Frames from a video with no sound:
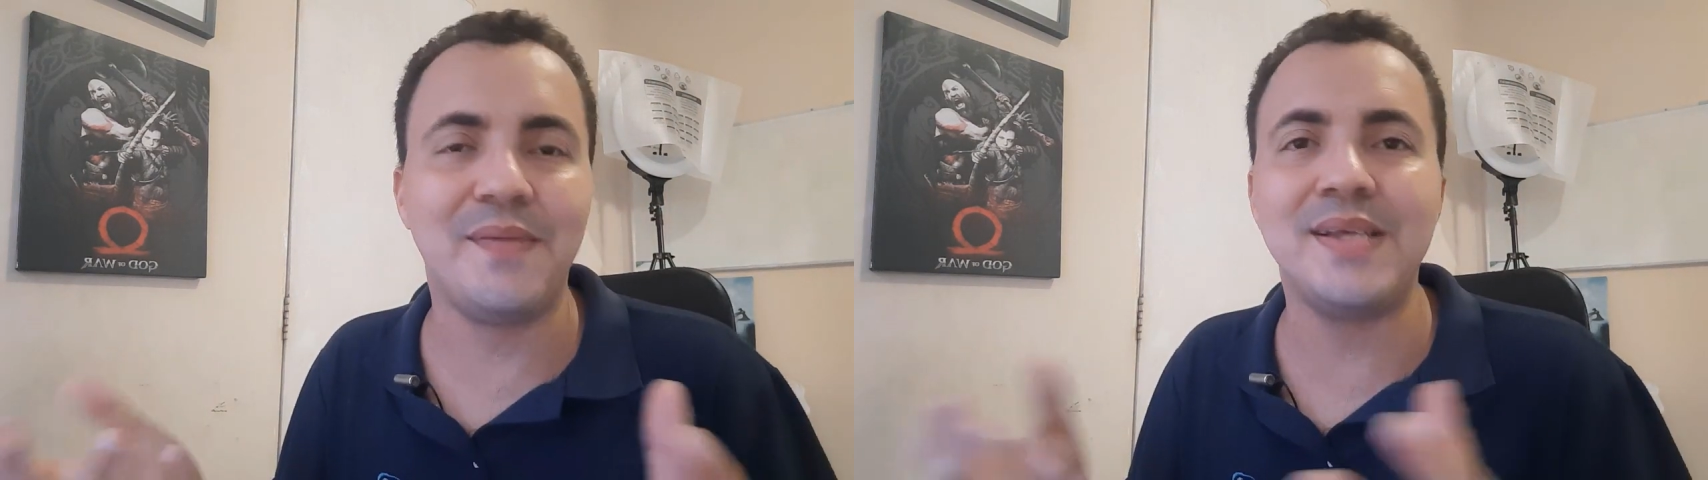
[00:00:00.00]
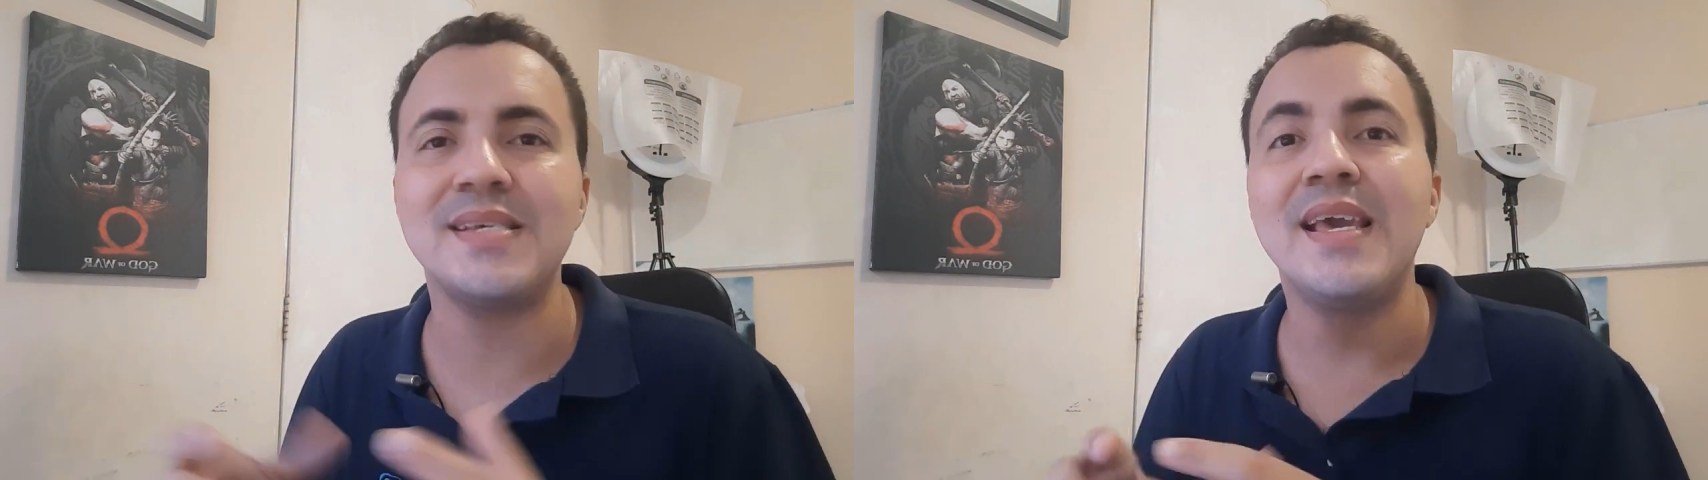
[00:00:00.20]

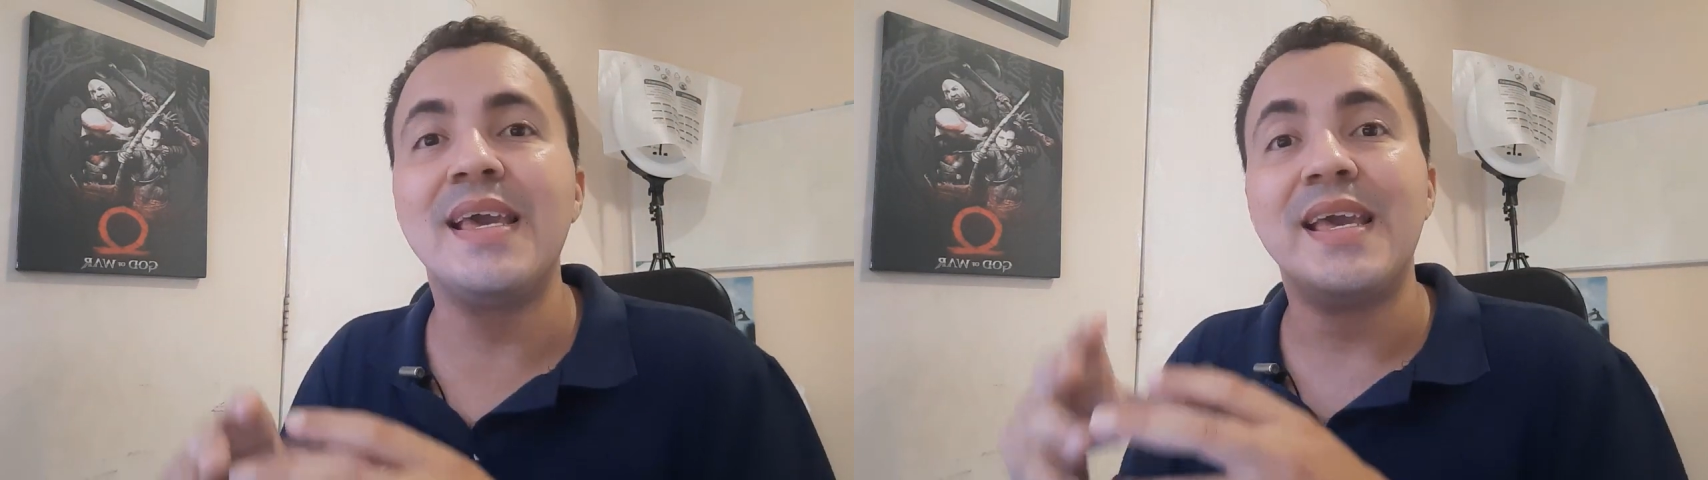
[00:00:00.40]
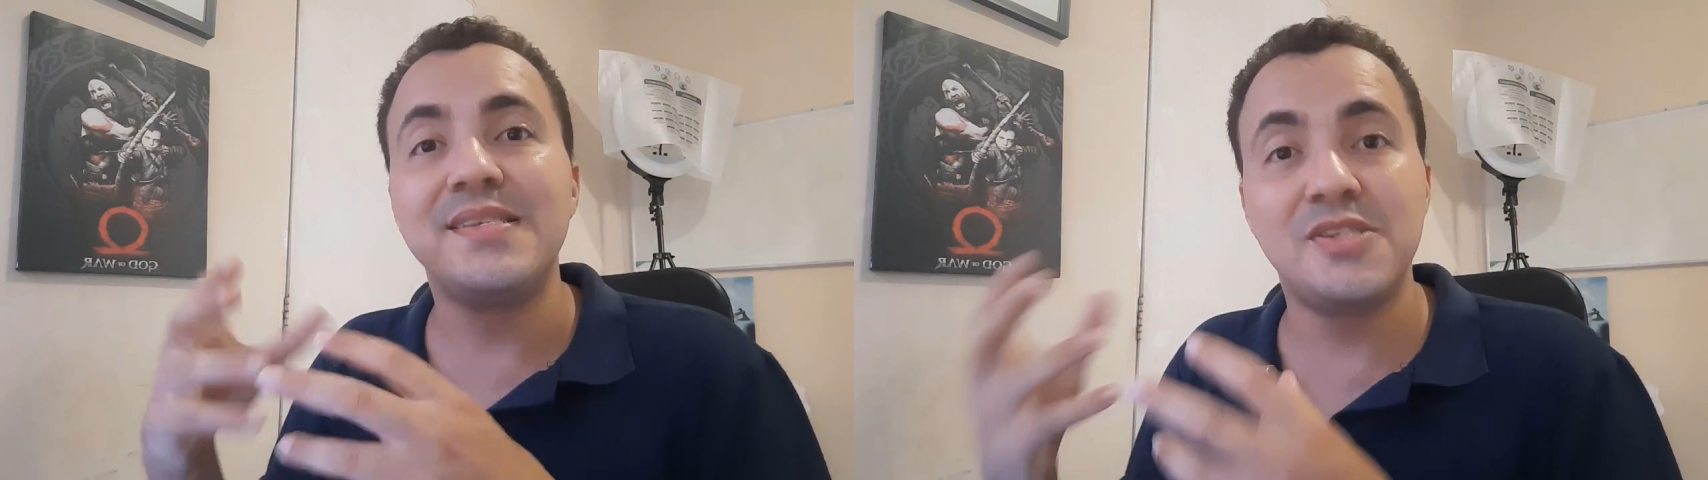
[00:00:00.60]
Mas
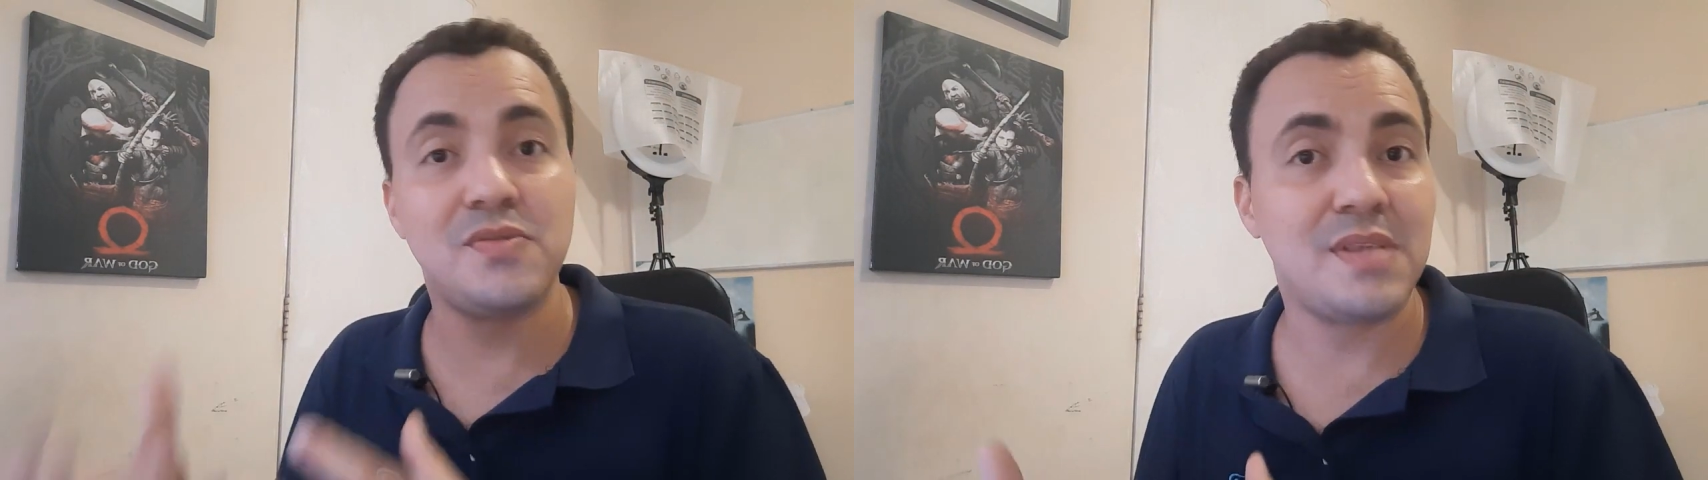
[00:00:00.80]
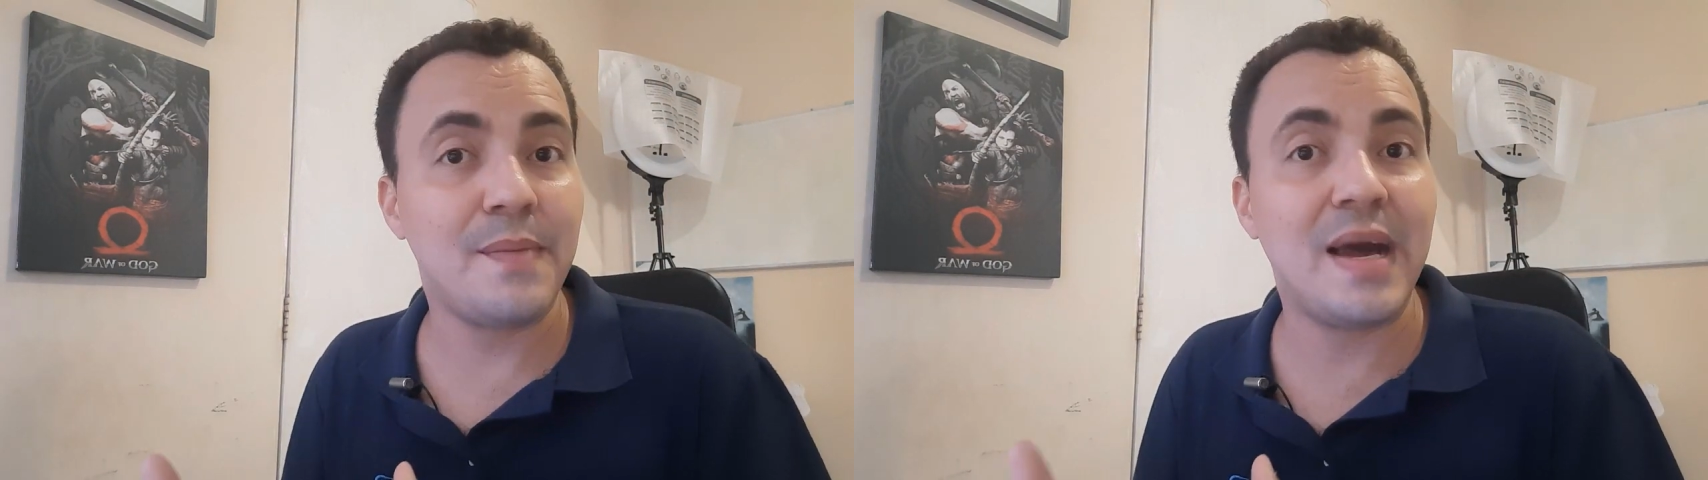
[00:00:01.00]
exige
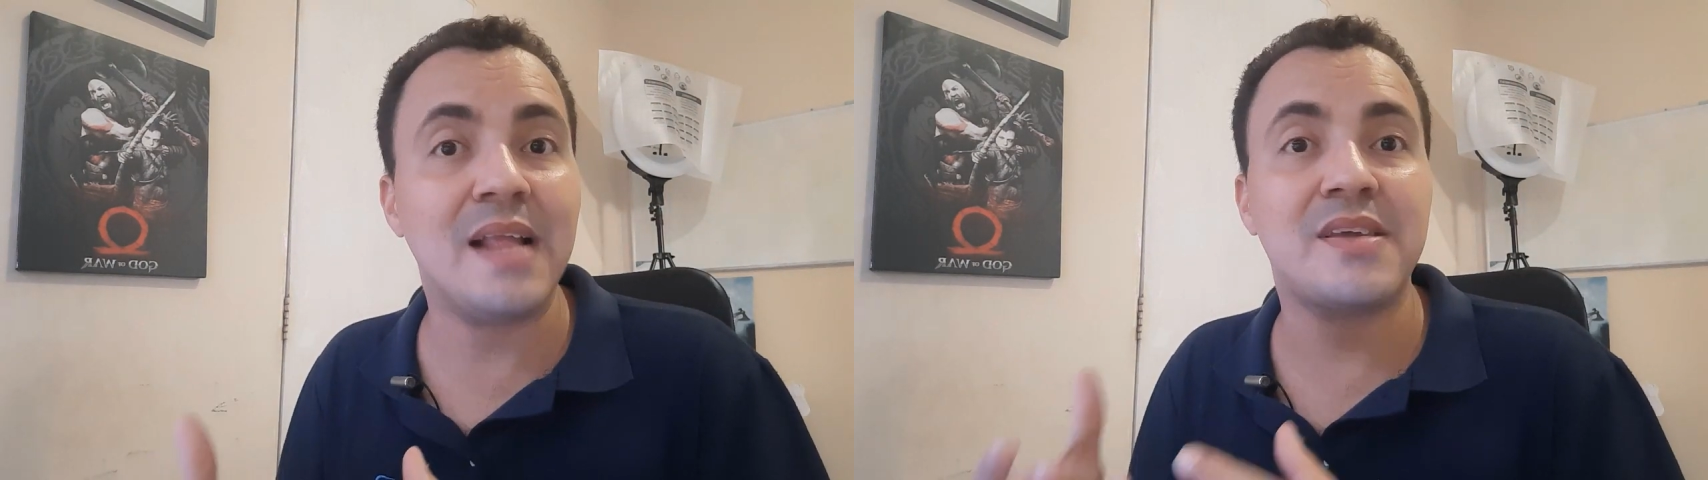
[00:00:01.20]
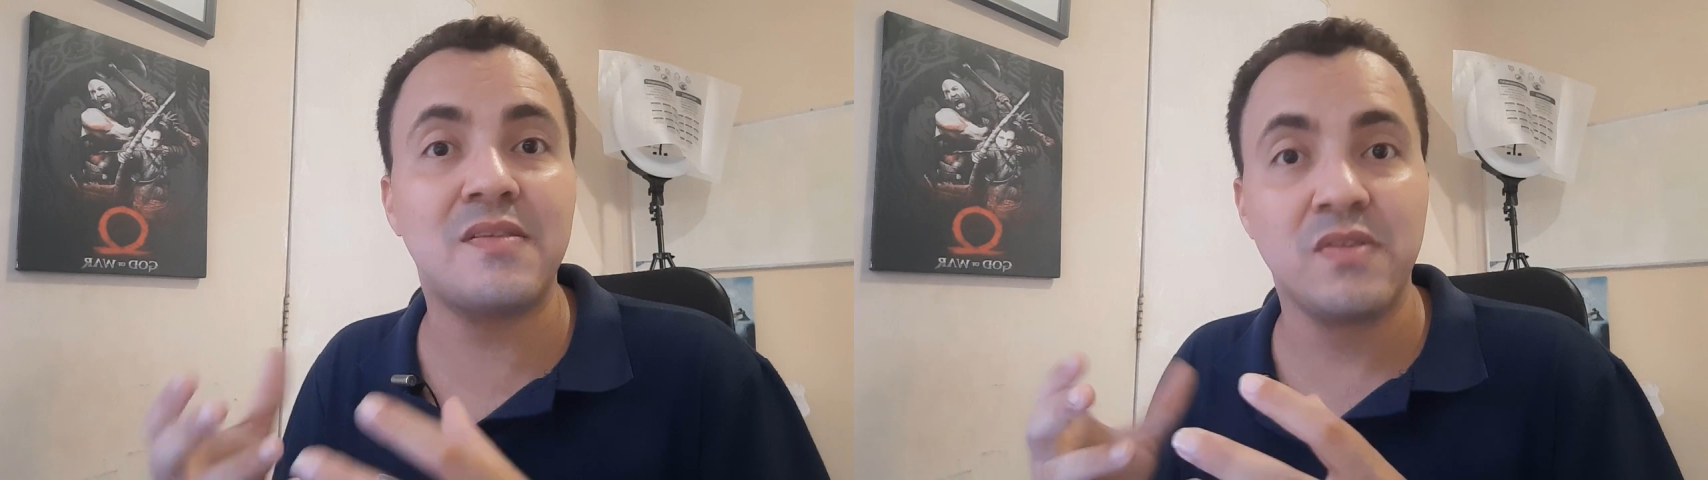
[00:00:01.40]
um trabalho que,